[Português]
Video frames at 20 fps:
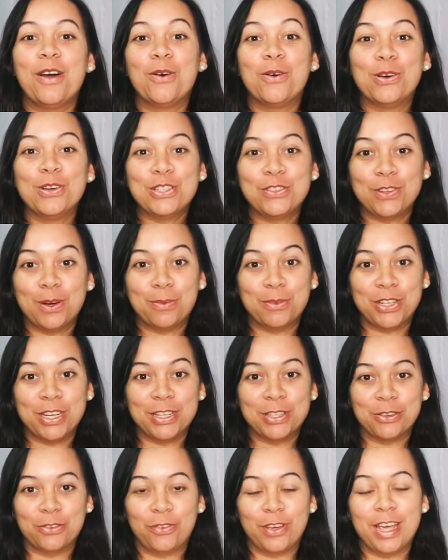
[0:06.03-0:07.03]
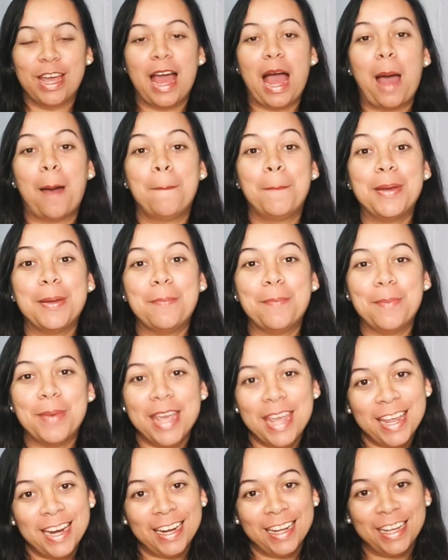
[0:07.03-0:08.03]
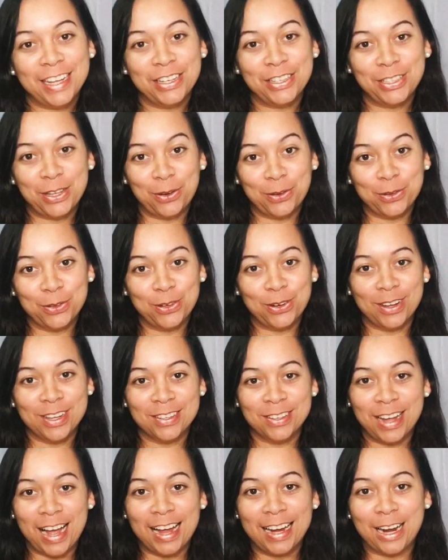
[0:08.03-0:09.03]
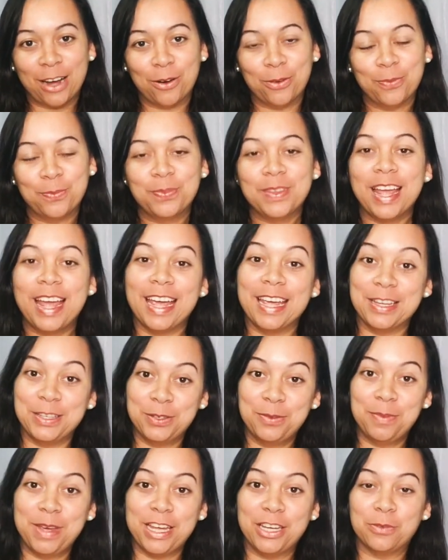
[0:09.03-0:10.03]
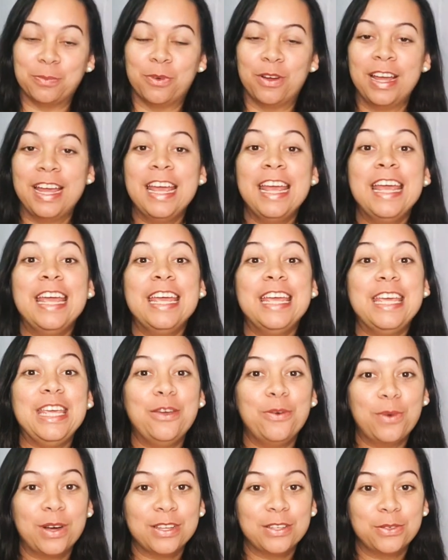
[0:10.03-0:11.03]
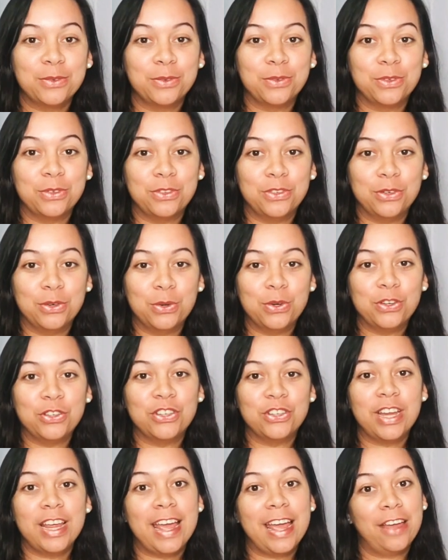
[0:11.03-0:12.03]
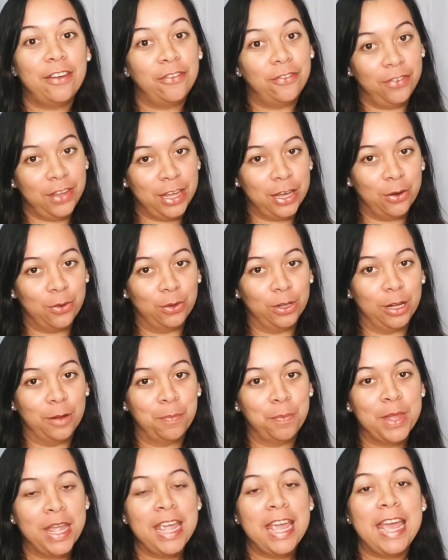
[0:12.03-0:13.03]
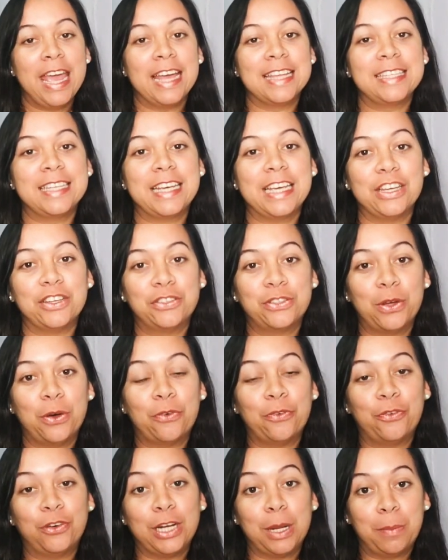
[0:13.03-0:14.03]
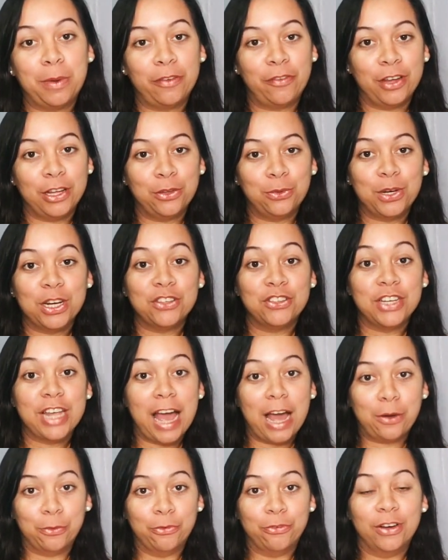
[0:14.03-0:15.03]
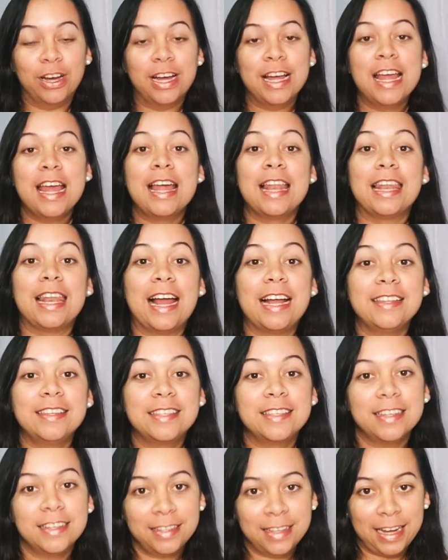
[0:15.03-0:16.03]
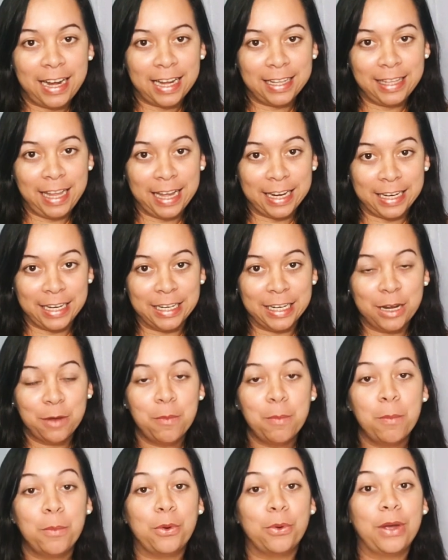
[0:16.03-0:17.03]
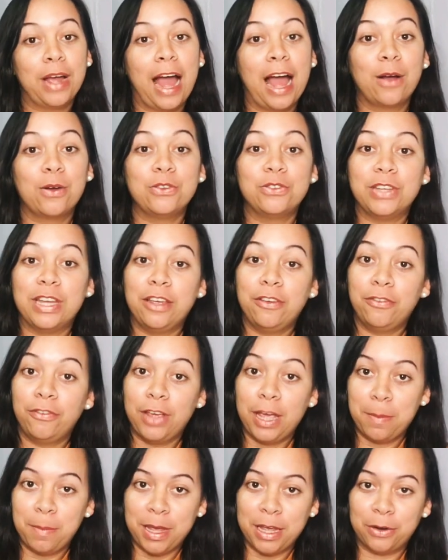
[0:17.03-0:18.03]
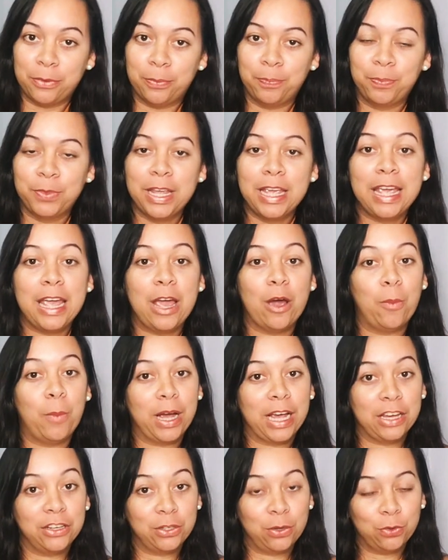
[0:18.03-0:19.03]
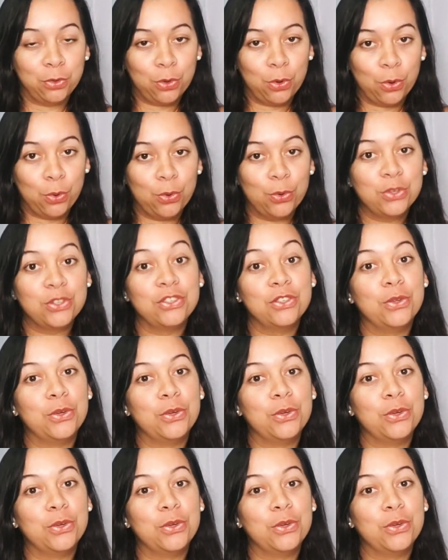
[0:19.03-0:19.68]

Hoje vamos resolver a primeira questão do nosso canal. É isso mesmo. E o assunto de hoje é vírgula. Essa questão foi da Prefeitura de Garuva, lá de Santa Catarina, para o cargo de enfermeiro. É uma questão do concurso de